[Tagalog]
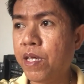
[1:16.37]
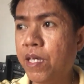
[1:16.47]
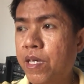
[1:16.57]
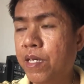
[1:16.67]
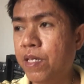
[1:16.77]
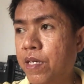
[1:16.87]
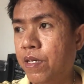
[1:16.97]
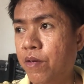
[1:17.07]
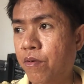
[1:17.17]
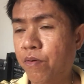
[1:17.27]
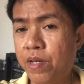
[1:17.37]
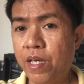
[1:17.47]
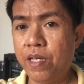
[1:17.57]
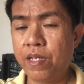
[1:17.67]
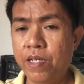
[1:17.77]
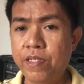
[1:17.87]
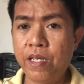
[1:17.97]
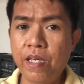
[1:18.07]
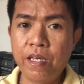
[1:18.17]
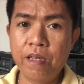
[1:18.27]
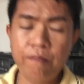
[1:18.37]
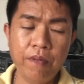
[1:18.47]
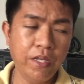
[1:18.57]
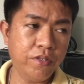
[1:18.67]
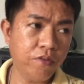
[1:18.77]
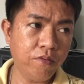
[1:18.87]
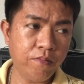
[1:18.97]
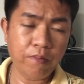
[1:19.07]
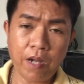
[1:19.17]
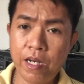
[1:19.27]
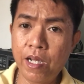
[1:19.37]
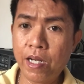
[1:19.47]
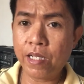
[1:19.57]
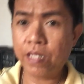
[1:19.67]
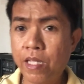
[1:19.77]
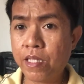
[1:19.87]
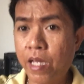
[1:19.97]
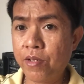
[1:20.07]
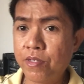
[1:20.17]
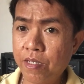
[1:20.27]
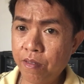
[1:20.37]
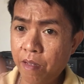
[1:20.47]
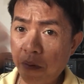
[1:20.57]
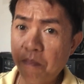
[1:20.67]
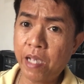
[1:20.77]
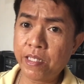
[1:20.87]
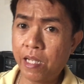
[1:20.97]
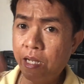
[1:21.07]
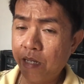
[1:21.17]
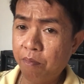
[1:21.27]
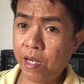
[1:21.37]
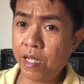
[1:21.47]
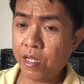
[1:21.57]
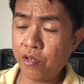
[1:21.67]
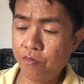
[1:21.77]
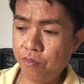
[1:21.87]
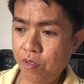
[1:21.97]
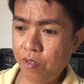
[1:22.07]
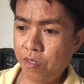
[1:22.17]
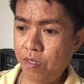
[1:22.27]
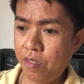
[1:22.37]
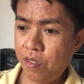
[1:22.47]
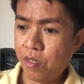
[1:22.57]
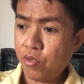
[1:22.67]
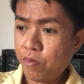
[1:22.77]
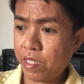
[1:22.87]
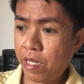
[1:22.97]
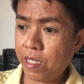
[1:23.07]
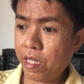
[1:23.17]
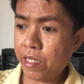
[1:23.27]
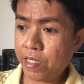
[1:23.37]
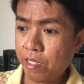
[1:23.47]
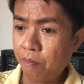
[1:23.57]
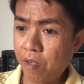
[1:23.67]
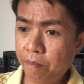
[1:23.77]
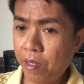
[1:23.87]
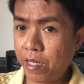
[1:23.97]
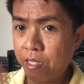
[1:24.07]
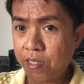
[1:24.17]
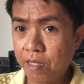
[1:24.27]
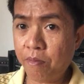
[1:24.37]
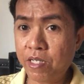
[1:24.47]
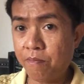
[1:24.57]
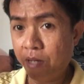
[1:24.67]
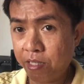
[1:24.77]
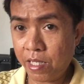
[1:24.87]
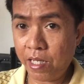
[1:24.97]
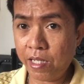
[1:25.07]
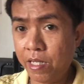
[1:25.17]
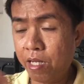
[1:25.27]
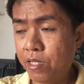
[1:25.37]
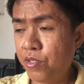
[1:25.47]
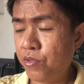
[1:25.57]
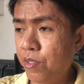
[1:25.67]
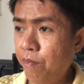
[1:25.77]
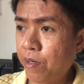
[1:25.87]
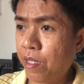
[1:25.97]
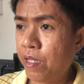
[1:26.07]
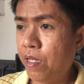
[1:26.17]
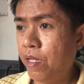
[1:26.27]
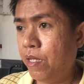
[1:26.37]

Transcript: Okay. Okay. Kasi medyo product lang din tayo, napapasa lang, product yung resulta lang din sa ating mga parents na pasapasa lang din. So, siyempre,